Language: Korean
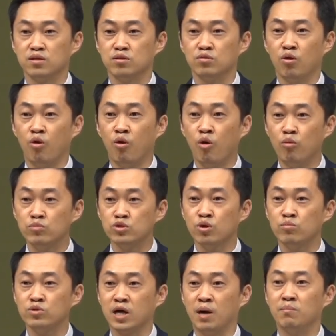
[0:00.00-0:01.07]

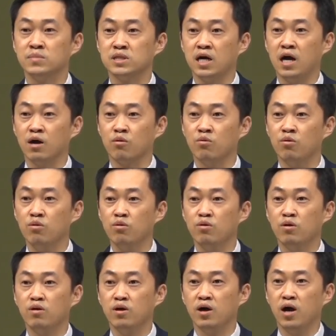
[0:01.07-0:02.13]
너무너무 감사하고
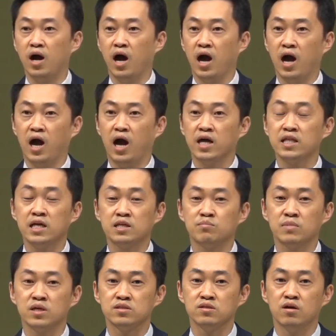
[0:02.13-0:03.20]
아
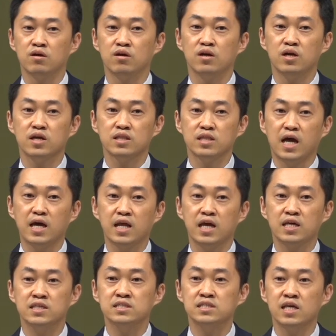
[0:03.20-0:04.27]
하나님께서
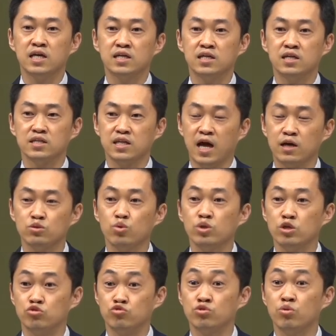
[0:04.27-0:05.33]
딸의 인생을 딱
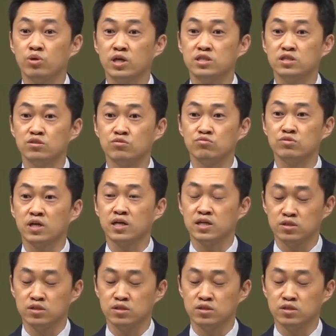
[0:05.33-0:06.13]
손에 쥐고 계시는구나.